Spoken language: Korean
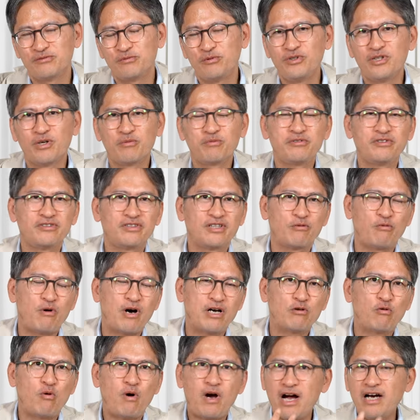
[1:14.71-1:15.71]
왜냐하면 그때
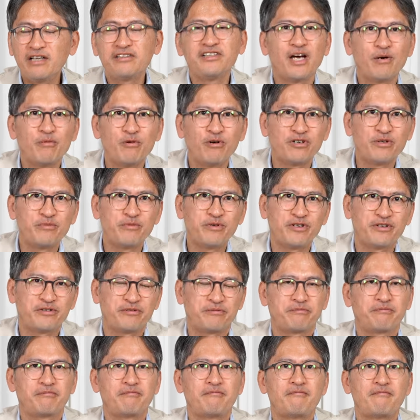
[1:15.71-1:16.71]
화를 확
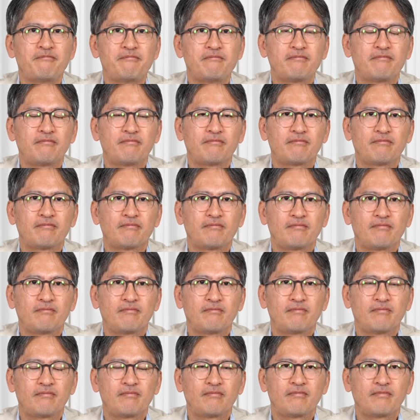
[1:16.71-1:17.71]
내버리면
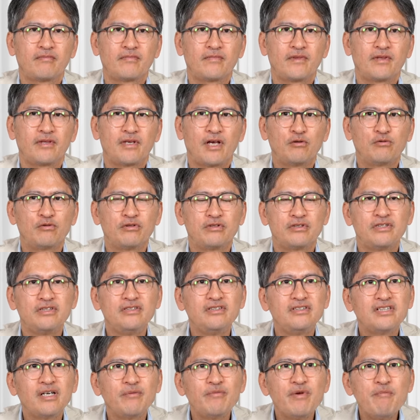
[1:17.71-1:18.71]
나중에
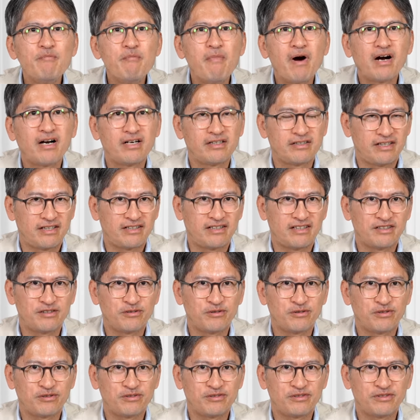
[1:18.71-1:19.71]
진짜 민망할 때가
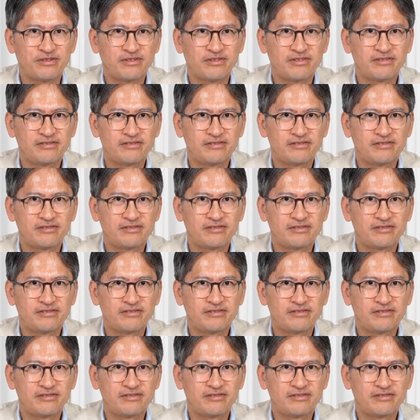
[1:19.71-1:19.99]
있거든요.